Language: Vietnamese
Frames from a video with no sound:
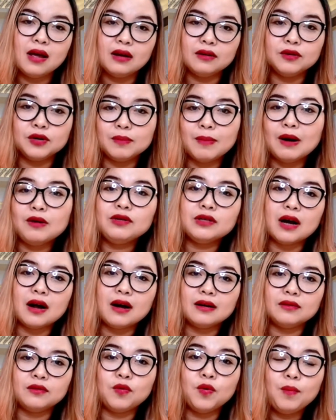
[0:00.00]
người bảo
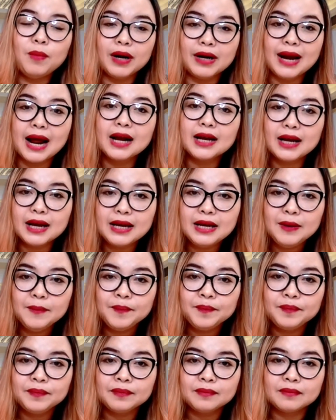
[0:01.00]
trợ của mình đăng ký
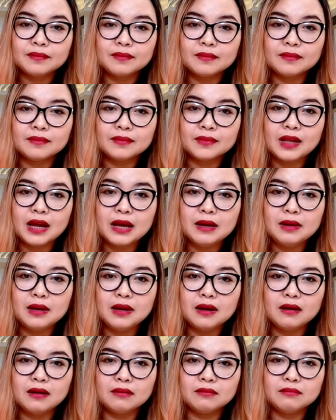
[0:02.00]
ừ, thì
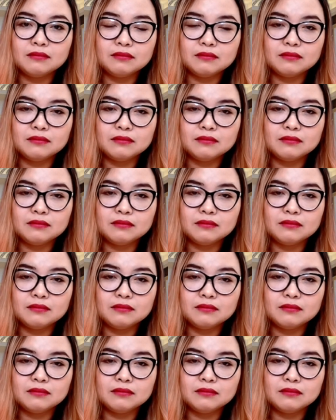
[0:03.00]
ờ,